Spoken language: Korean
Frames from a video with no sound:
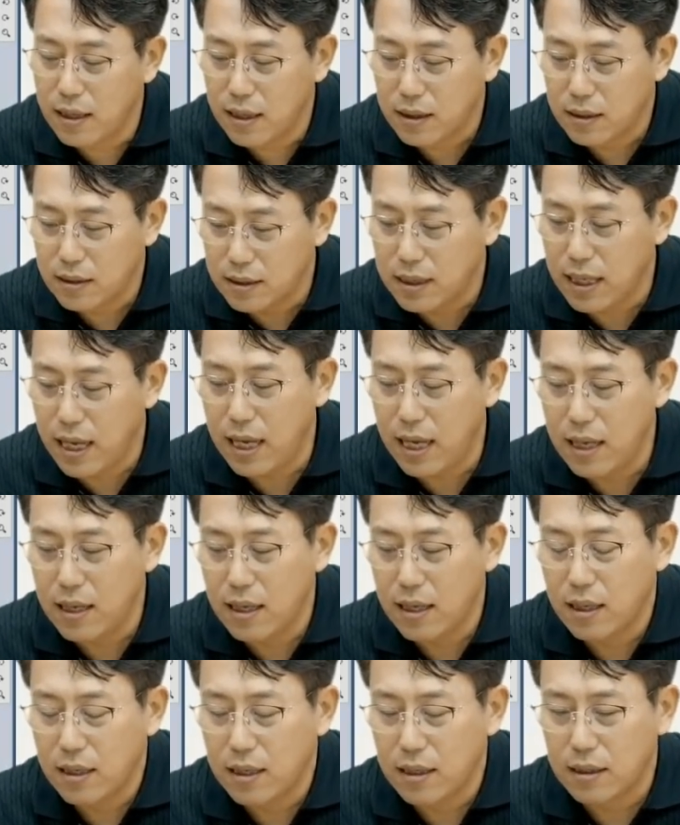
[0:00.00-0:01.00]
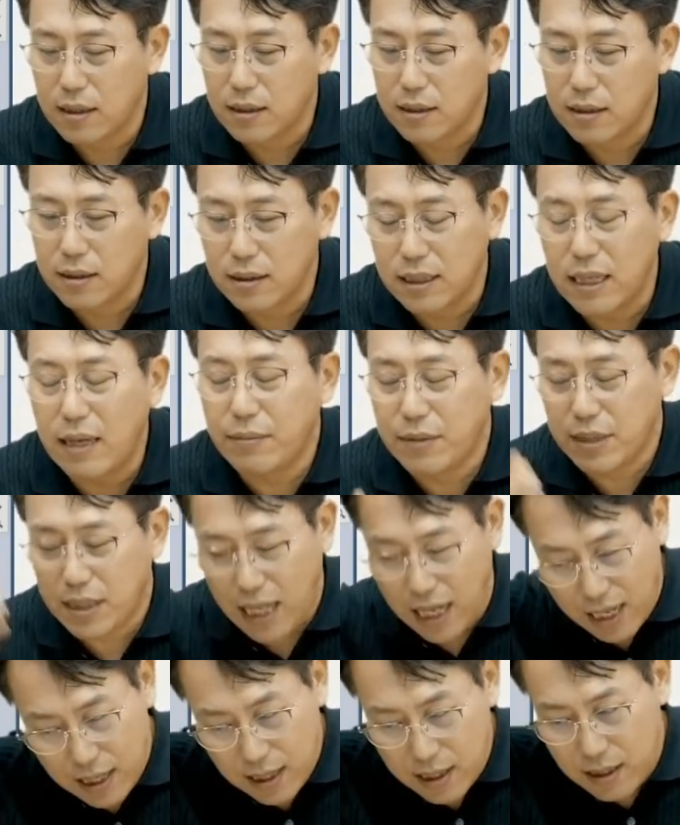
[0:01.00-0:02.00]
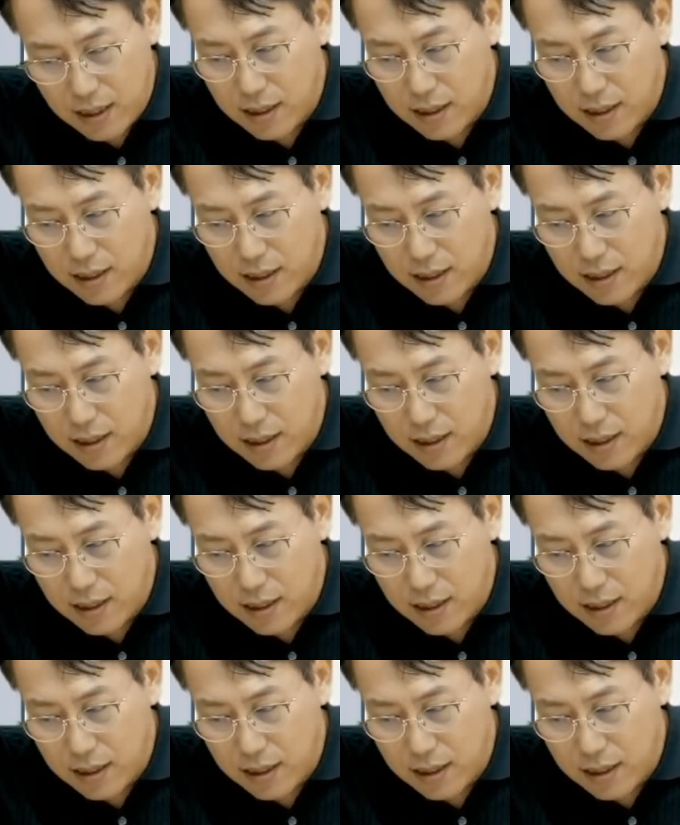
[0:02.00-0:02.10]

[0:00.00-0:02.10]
그게 끝납니다.